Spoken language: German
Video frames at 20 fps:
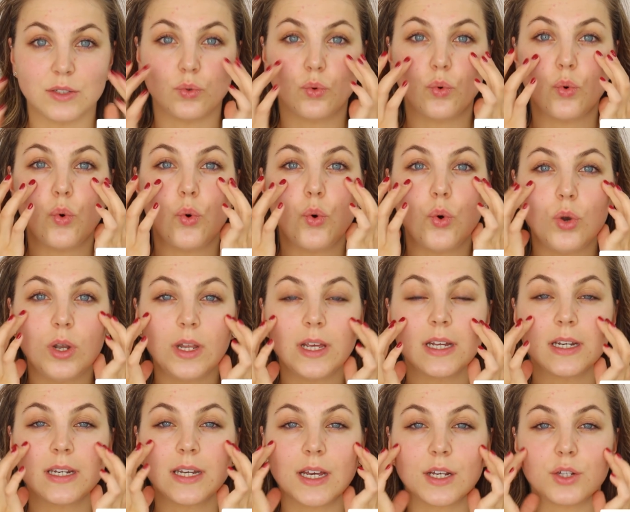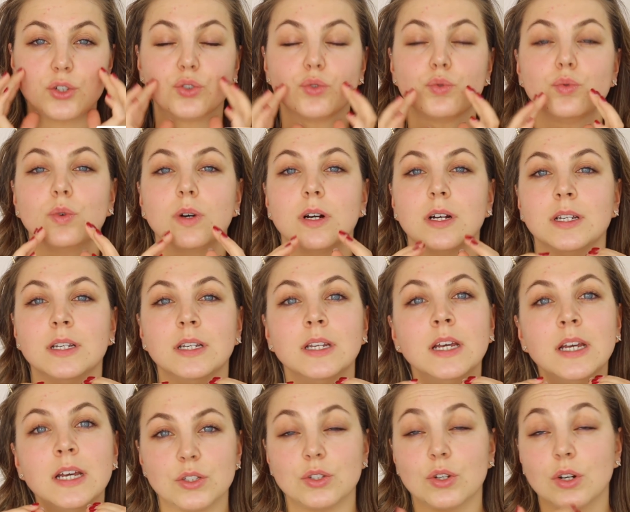So ölige Texturen
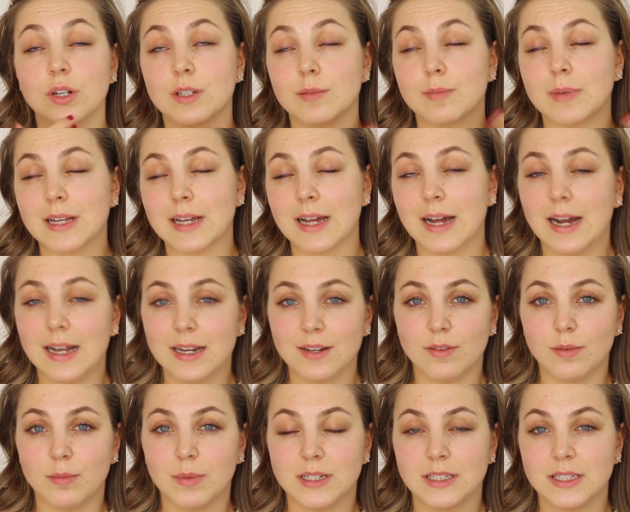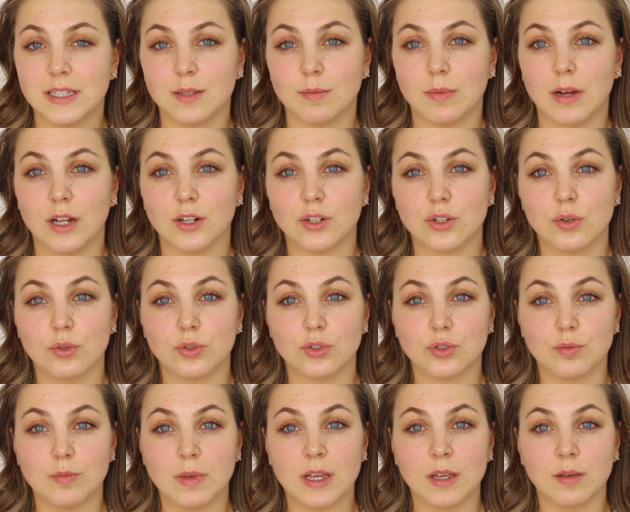sollte man gerade, wenn man sich im Anschluss
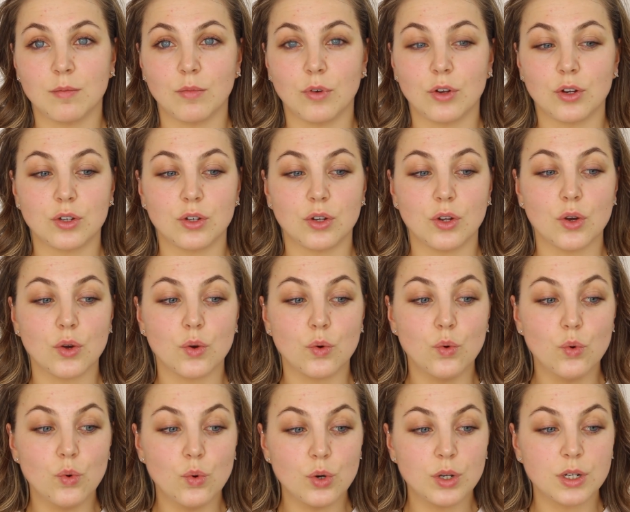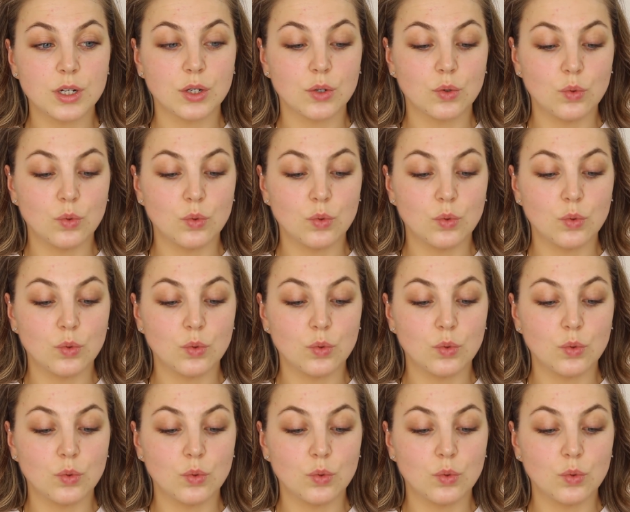schminken möchte, gut,